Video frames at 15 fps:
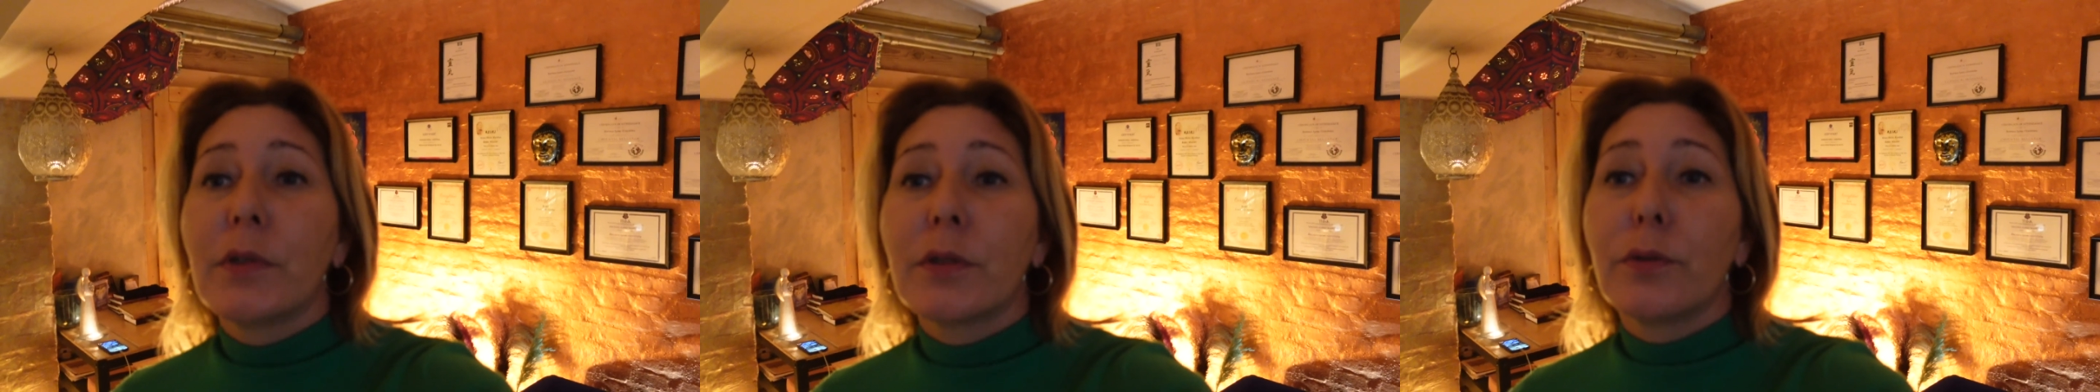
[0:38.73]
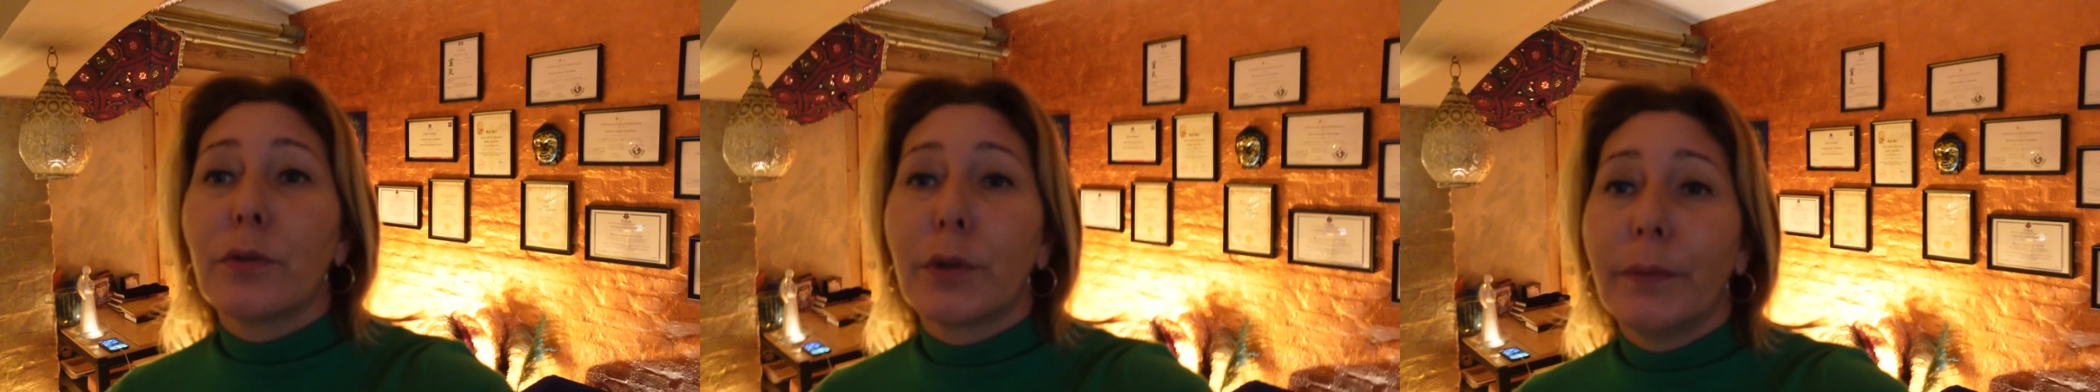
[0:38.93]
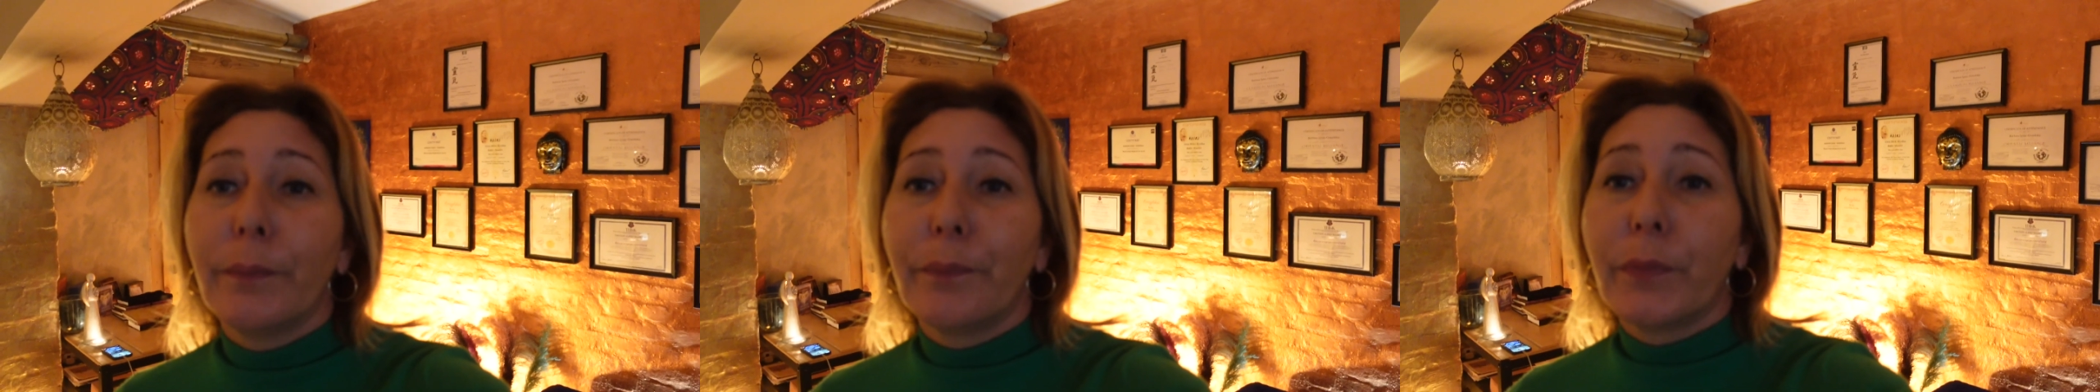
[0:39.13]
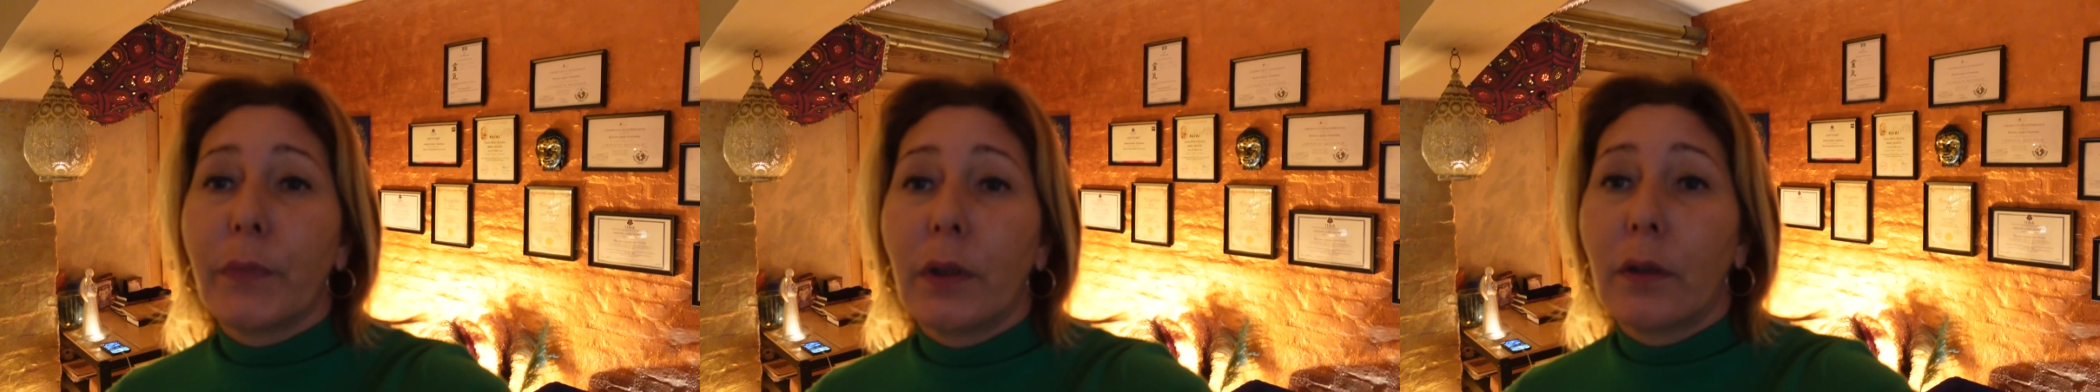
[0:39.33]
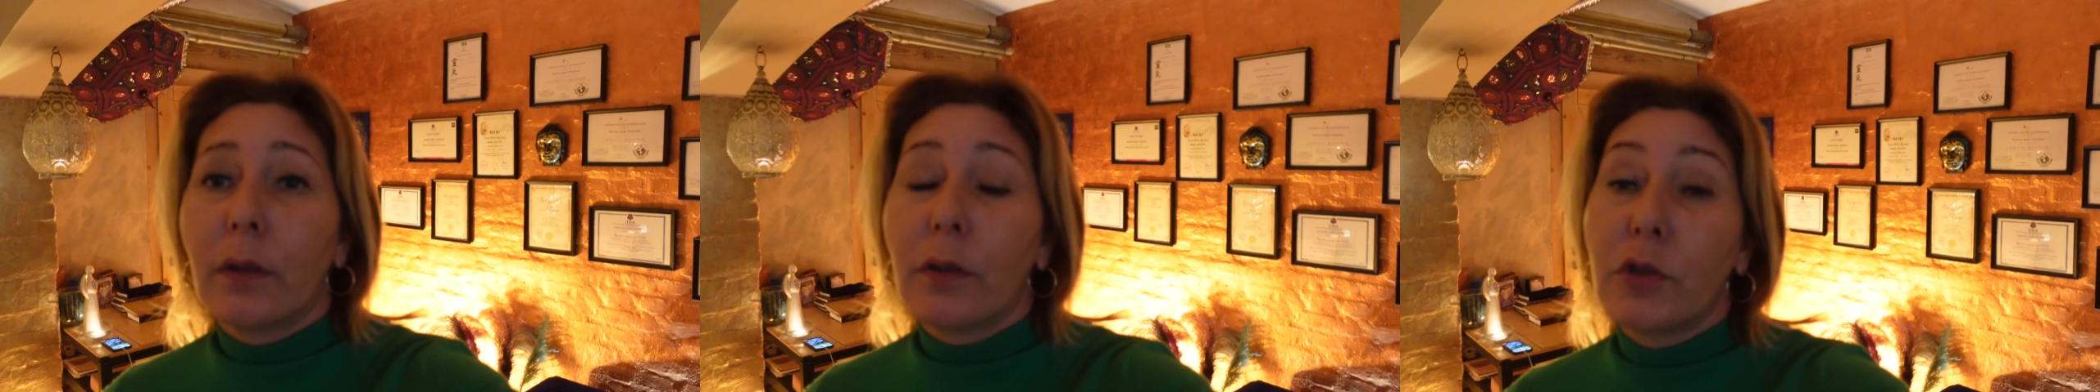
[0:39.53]
z którym
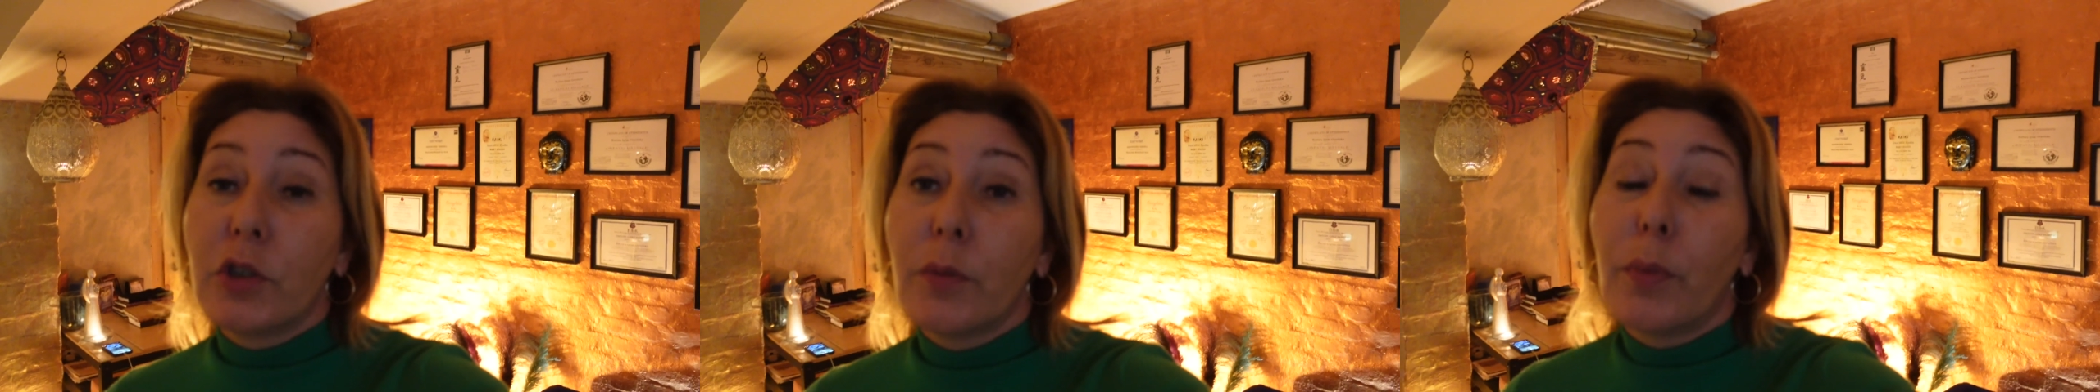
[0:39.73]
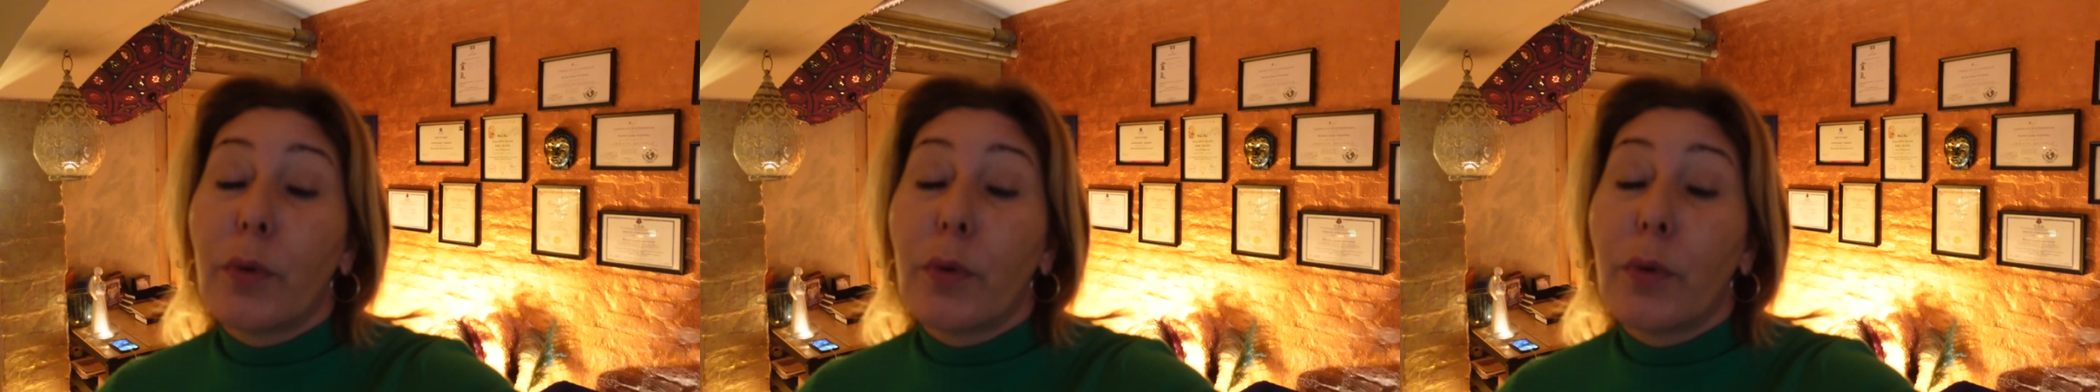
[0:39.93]
e, się